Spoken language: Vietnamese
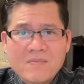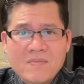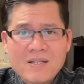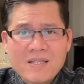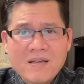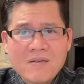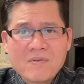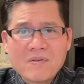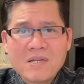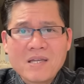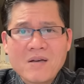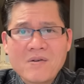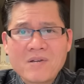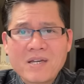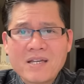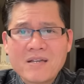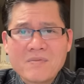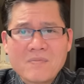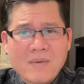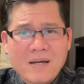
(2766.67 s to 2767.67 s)
mà sao nhiều
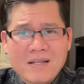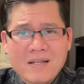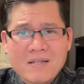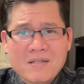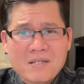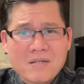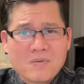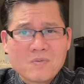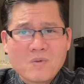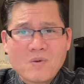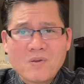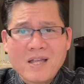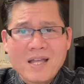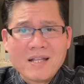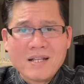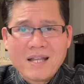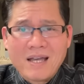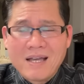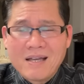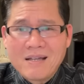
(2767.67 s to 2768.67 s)
khi vậy tôi
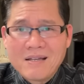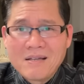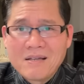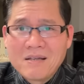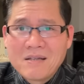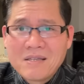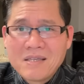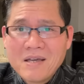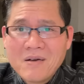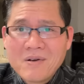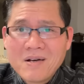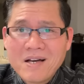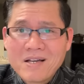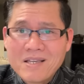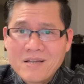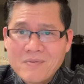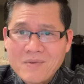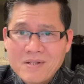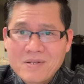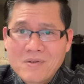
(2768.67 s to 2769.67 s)
thấy là nhiều người
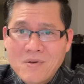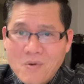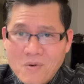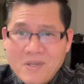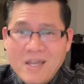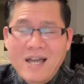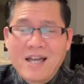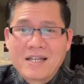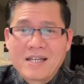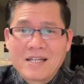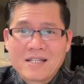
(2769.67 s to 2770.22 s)
sao nguyện ngu nhỉ